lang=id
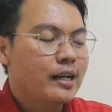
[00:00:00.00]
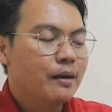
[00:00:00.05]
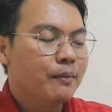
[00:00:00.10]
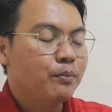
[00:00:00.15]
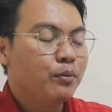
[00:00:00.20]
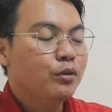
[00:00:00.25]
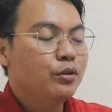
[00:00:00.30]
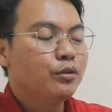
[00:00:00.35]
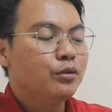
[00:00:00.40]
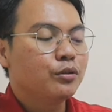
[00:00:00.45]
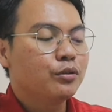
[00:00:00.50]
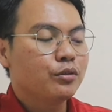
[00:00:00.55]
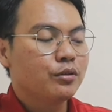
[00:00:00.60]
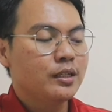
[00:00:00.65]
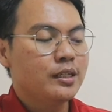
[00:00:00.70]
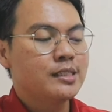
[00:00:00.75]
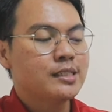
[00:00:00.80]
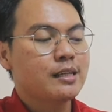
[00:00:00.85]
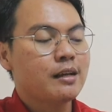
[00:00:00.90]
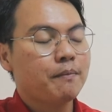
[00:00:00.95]
Adapun
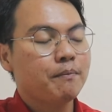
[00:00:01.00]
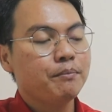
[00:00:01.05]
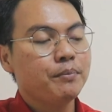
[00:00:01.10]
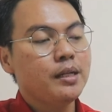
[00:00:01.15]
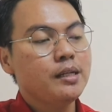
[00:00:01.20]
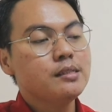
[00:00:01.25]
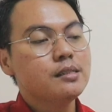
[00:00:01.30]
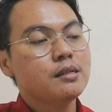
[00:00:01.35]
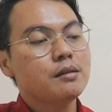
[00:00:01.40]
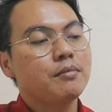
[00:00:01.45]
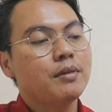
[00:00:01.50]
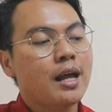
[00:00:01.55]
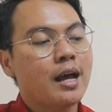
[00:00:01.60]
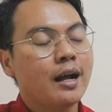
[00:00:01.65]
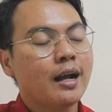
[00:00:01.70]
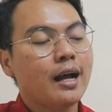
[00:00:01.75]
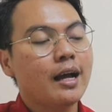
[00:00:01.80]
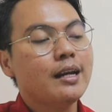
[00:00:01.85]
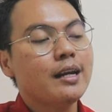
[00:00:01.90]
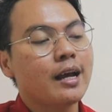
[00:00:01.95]
untuk di samping
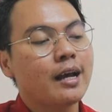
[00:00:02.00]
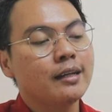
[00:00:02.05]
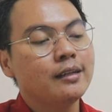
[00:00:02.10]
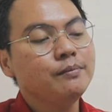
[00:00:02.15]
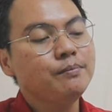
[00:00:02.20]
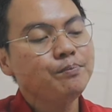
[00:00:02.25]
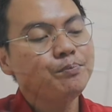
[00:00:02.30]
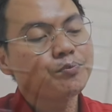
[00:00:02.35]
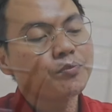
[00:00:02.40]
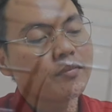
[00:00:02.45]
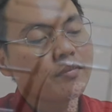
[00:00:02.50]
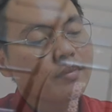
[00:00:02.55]
sebelah kanan,